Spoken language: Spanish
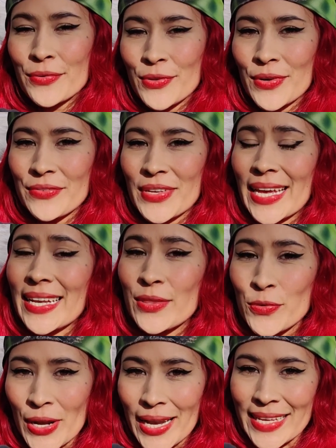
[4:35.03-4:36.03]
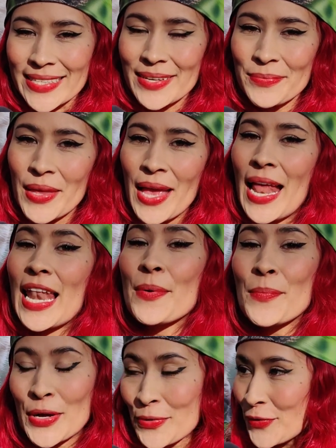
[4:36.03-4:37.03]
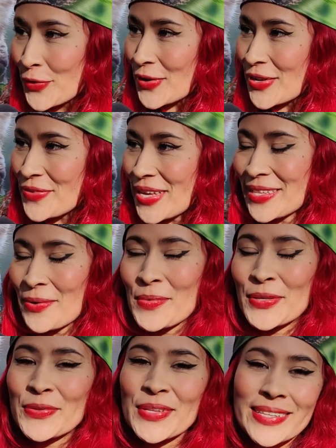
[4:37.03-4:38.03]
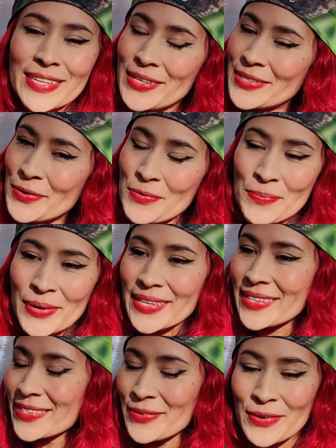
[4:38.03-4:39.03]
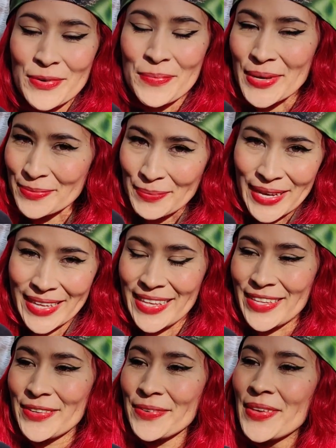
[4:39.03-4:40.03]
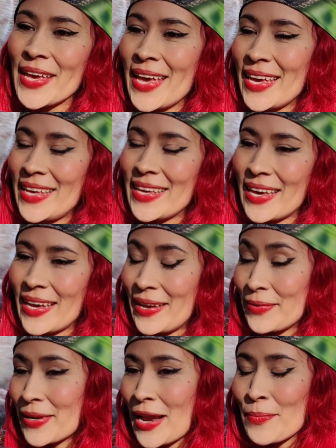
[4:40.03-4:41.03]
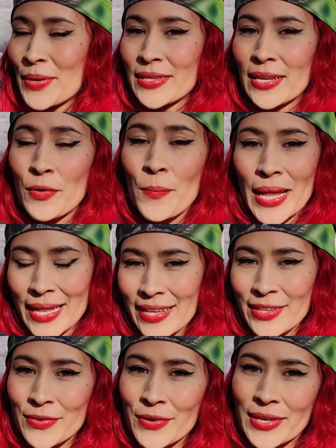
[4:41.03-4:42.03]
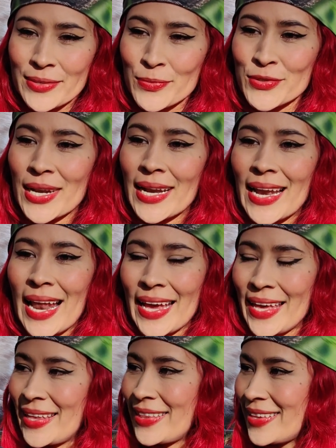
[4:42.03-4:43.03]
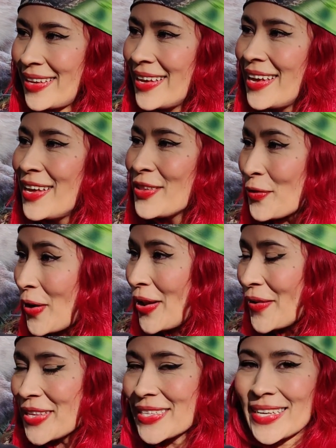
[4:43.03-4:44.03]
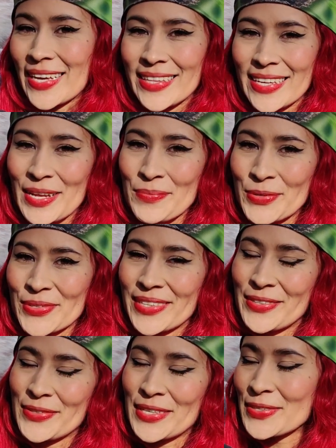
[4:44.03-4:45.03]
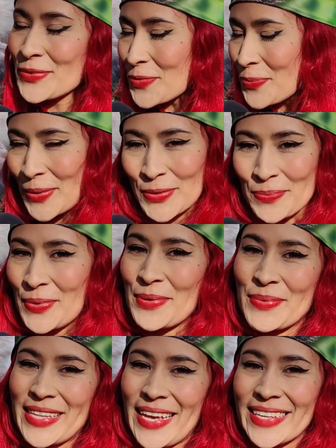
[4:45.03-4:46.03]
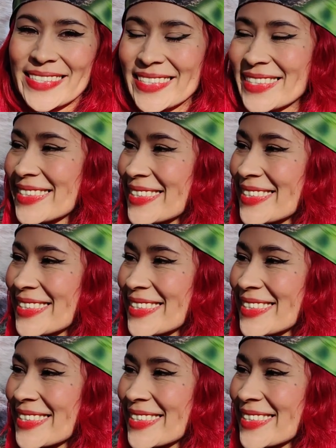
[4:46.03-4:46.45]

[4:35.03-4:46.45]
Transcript: fotografía de naturaleza, la macrofotografía también, donde te sorprendes con lo más pequeñito y que realmente lo más lindo es mostrarle a la gente toda la belleza que tenemos. Entonces, súper, súper invitadas